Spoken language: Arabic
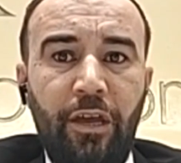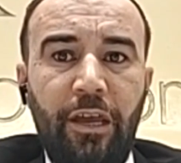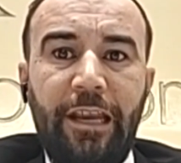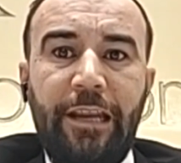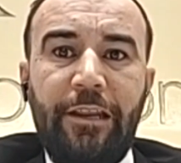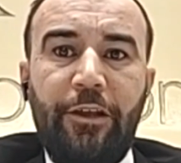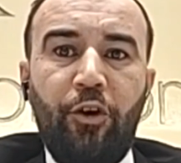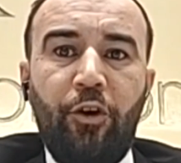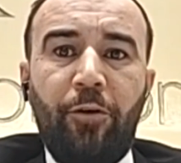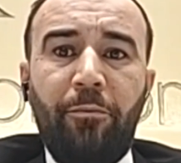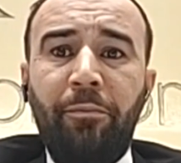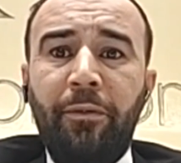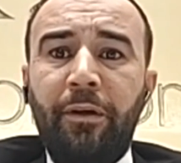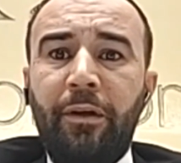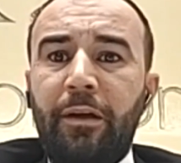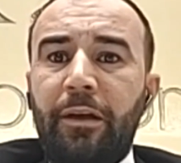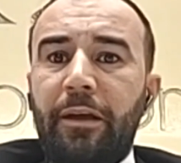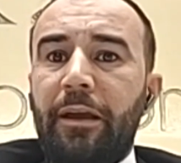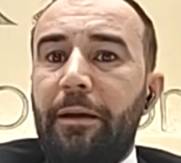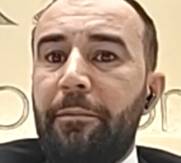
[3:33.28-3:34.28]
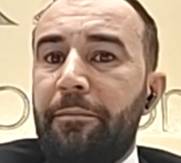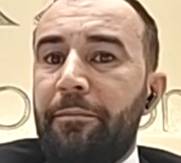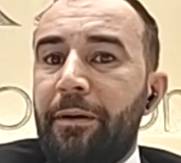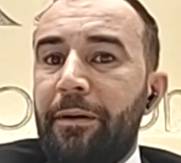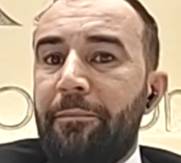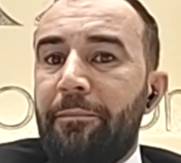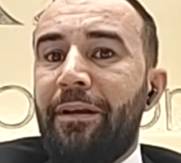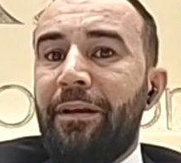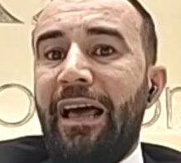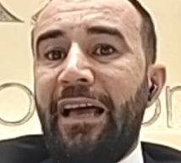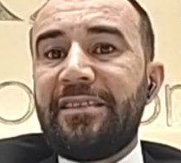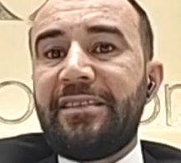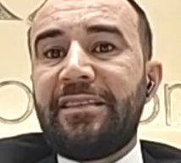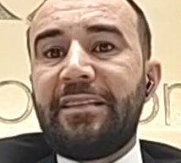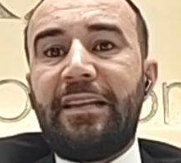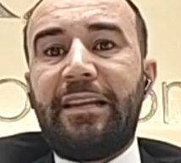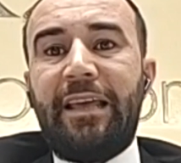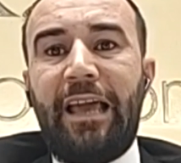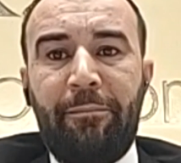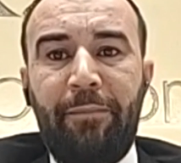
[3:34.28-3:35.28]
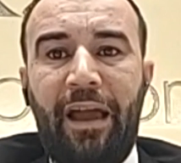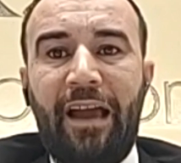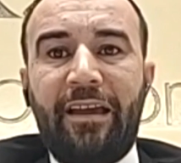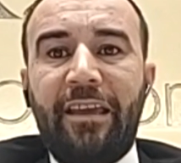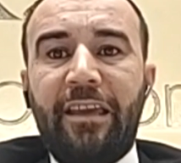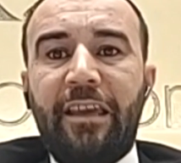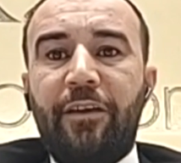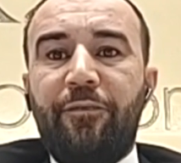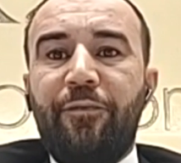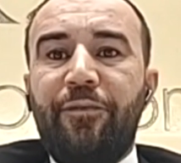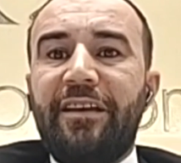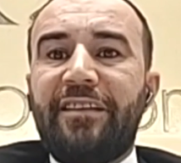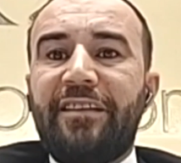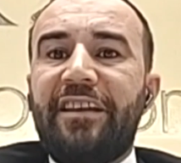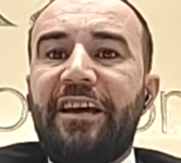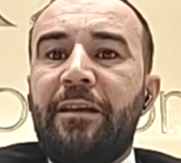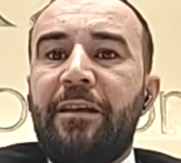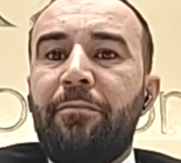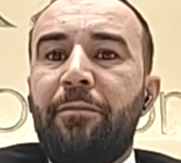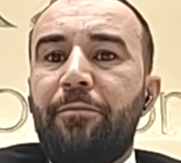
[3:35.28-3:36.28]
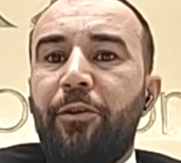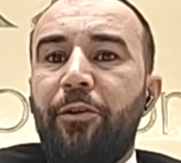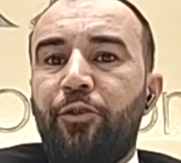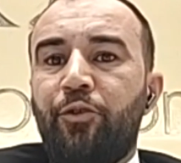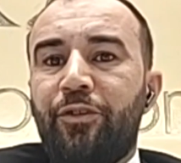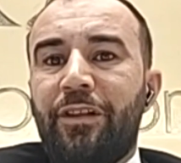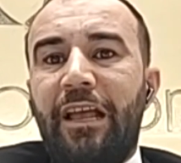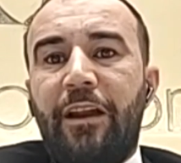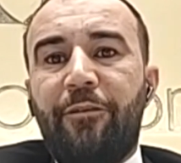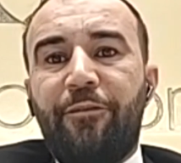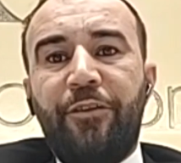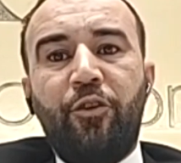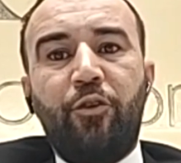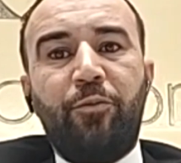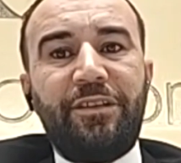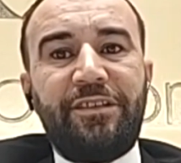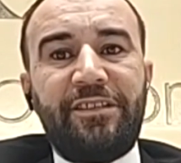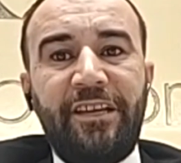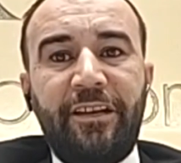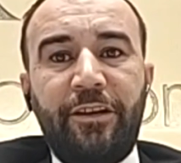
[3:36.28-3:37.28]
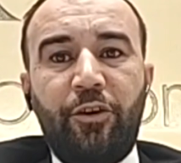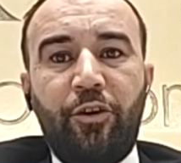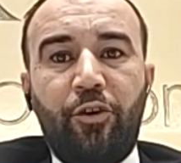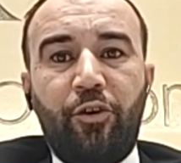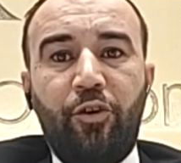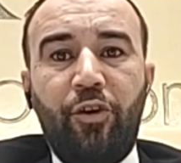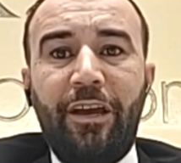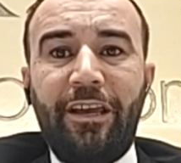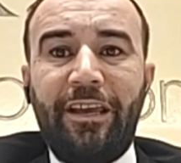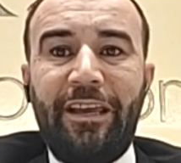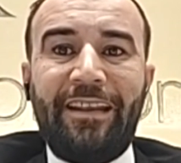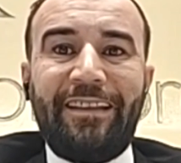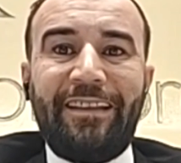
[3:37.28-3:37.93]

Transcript: اليوم بلحظه اللي عم حكيكي فيها تقريبا بحدود ال 2200 يورو يعني